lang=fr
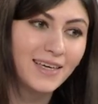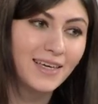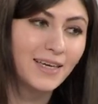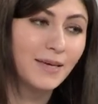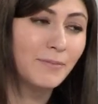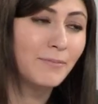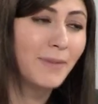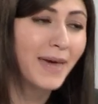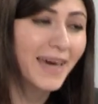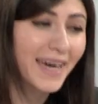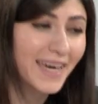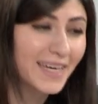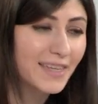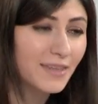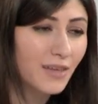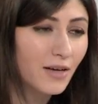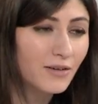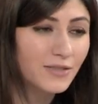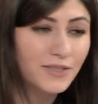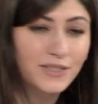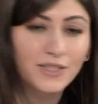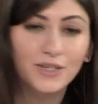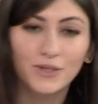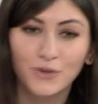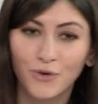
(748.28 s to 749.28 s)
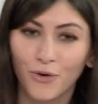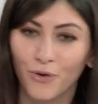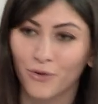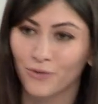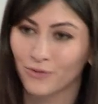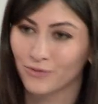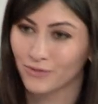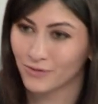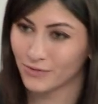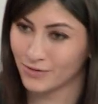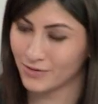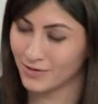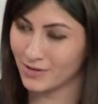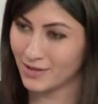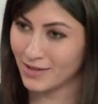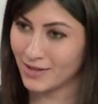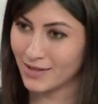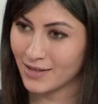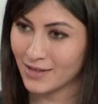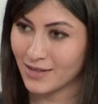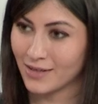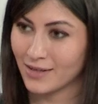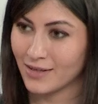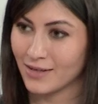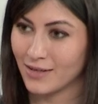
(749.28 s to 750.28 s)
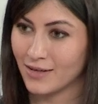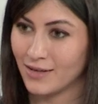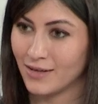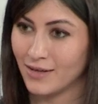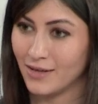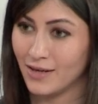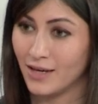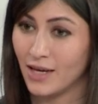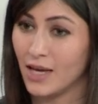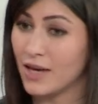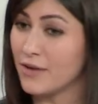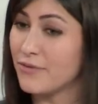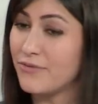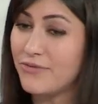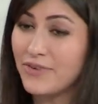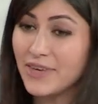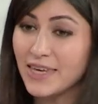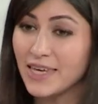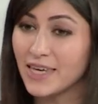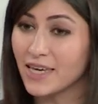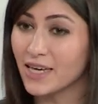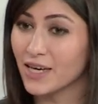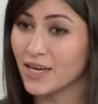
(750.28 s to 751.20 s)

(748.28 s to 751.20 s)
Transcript: méritant ce nom vie